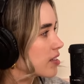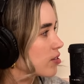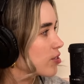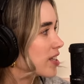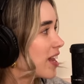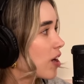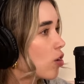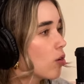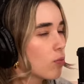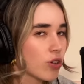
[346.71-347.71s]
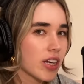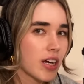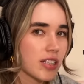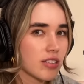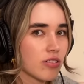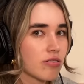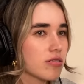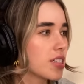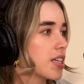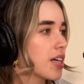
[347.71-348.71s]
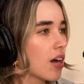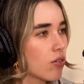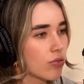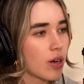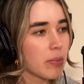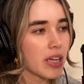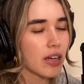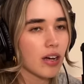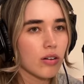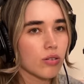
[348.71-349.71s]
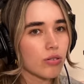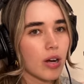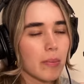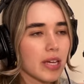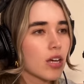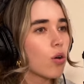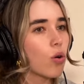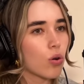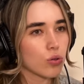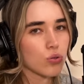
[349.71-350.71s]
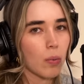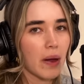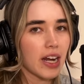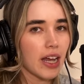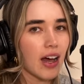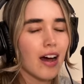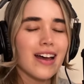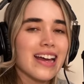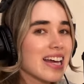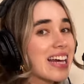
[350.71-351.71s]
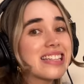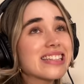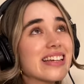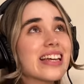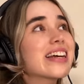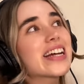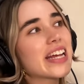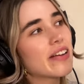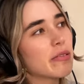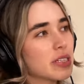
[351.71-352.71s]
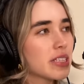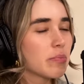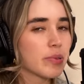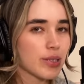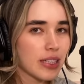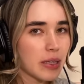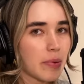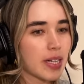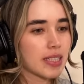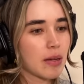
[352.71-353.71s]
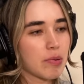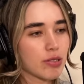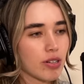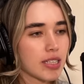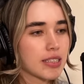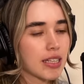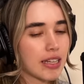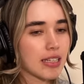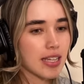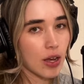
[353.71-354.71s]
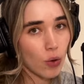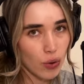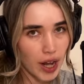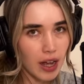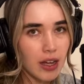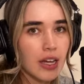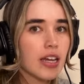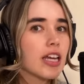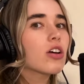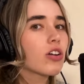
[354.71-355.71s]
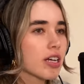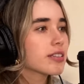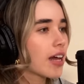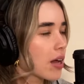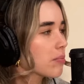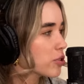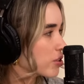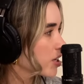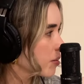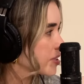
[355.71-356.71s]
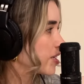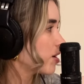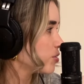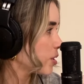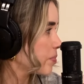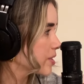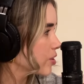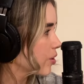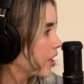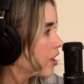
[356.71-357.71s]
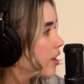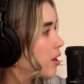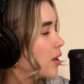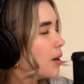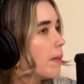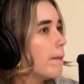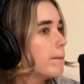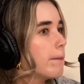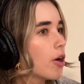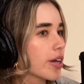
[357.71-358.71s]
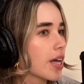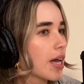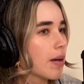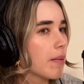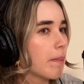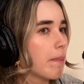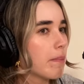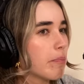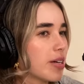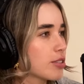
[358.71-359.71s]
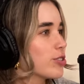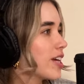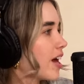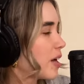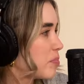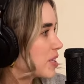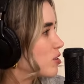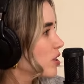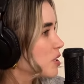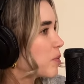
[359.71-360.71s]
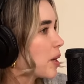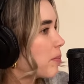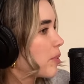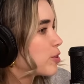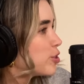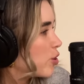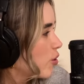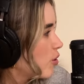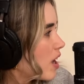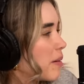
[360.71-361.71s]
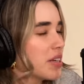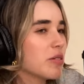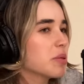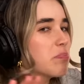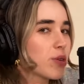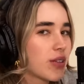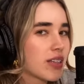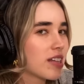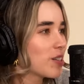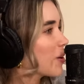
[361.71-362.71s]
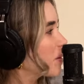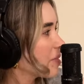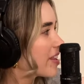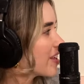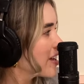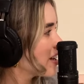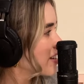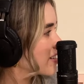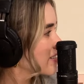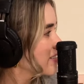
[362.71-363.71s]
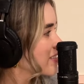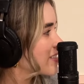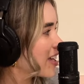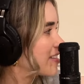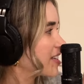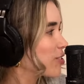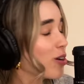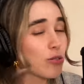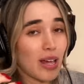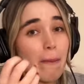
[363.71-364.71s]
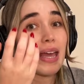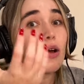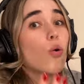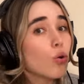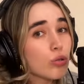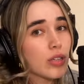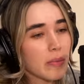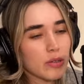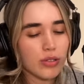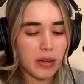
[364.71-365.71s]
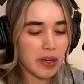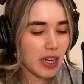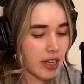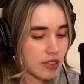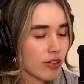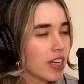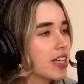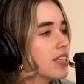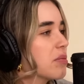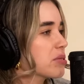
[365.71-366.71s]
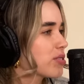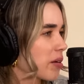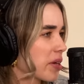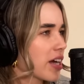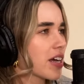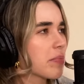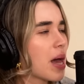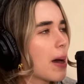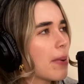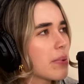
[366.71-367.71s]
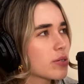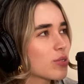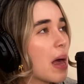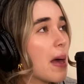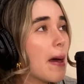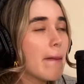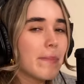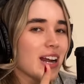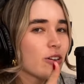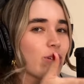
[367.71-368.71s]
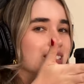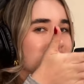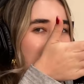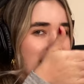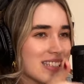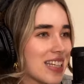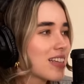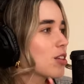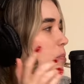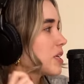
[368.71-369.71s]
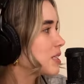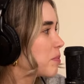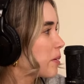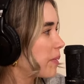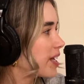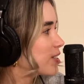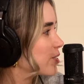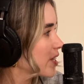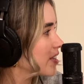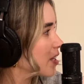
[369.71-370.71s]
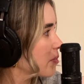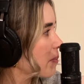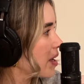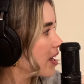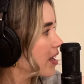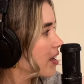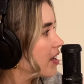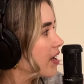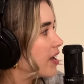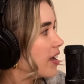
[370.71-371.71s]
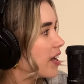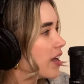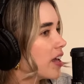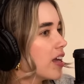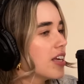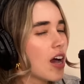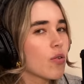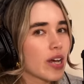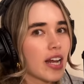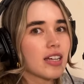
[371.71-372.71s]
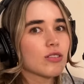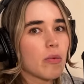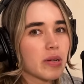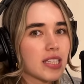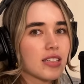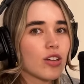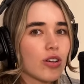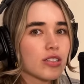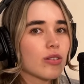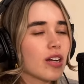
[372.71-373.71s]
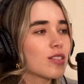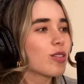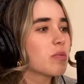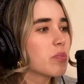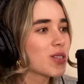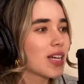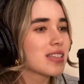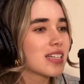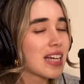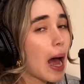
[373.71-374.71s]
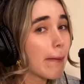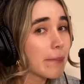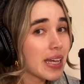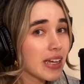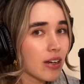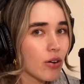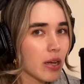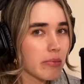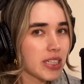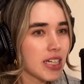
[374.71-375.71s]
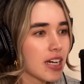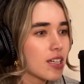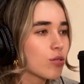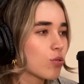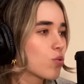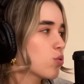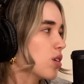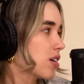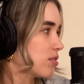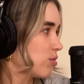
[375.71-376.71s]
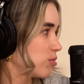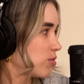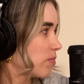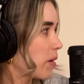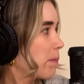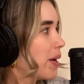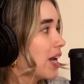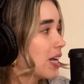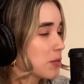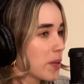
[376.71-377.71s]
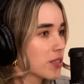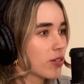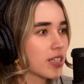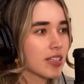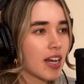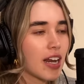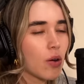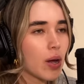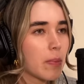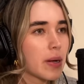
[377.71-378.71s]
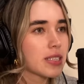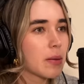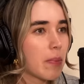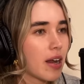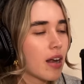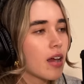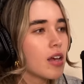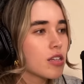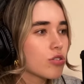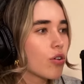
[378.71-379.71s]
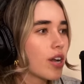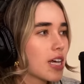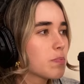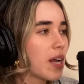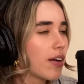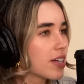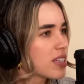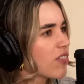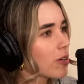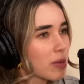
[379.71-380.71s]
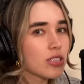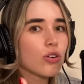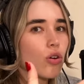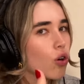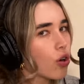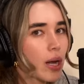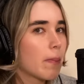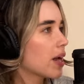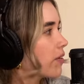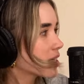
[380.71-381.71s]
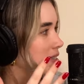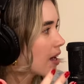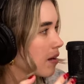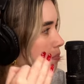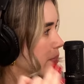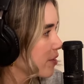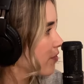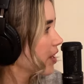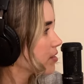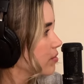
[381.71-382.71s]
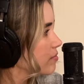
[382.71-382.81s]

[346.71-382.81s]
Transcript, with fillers: Entonces la comunicación, ya sea con una amiga o con un amigo o con su pareja, es increíblemente importante para que esa persona se sienta segura y conectada emocionalmente a la otra persona. Porque, pues no sé, hay personas, por ejemplo, yo, a mí no me importa tanto que me digan tantas cosas, o sea, gusta, me gusta que me diga que soy linda, me gusta que me diga que me ama, me gusta, pero no es el centro principal para yo sentirme amada. Y aunque las conversaciones con él son importantes, a mí lo que me llena son sus actos. Para las personas que el lenguaje principal son las palabras de afirmación, con la palabra está perfecto.